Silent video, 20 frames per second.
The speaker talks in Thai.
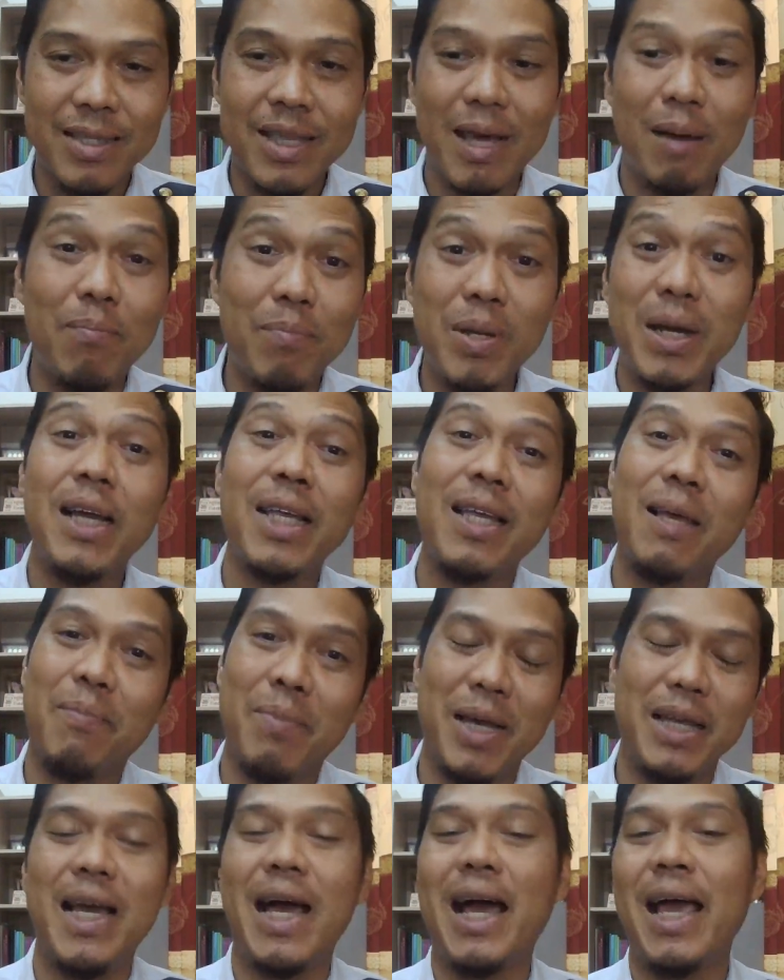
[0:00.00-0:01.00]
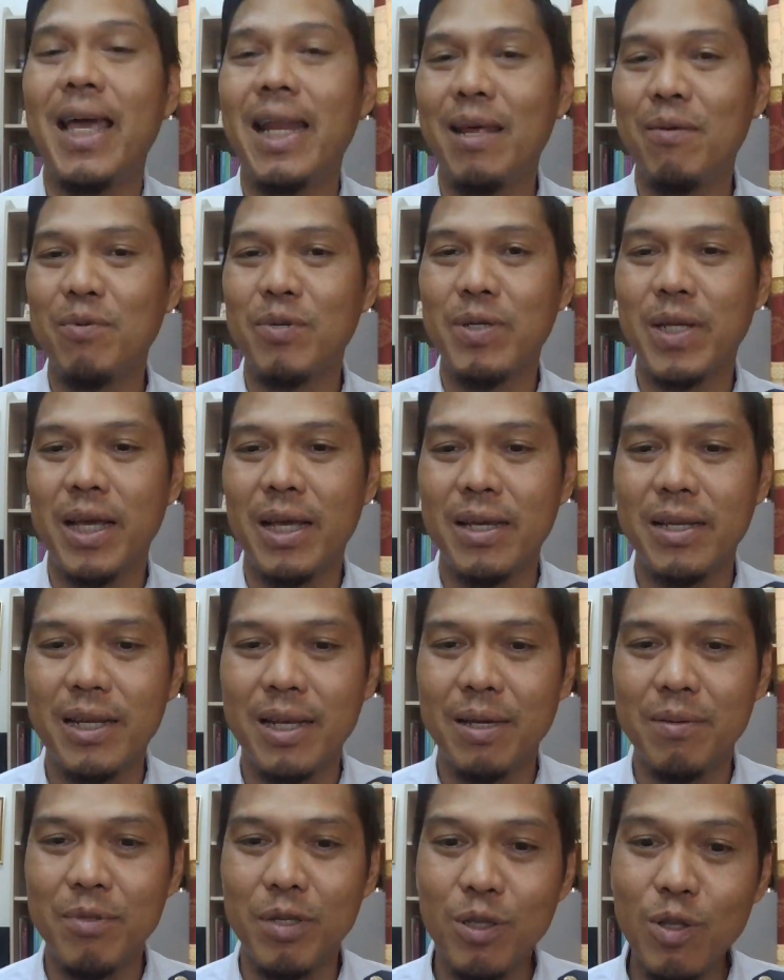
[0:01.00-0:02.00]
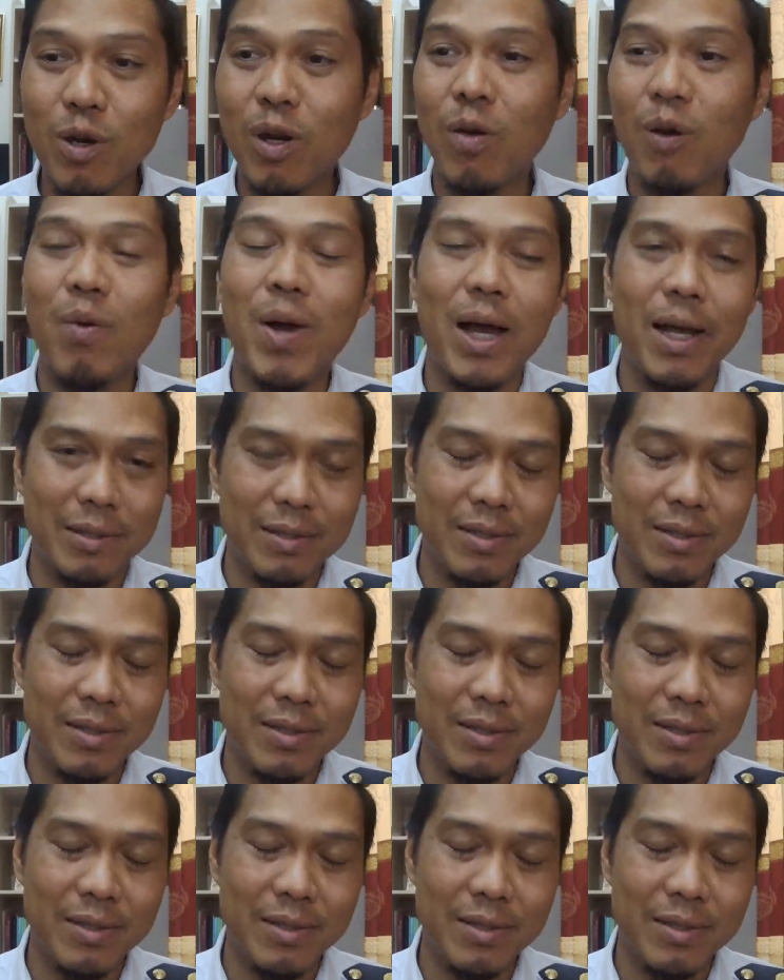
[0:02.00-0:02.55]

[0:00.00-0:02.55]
ทำเพื่อขยับขยายอะไรพวกนี้นะครับที่ต้องระวัง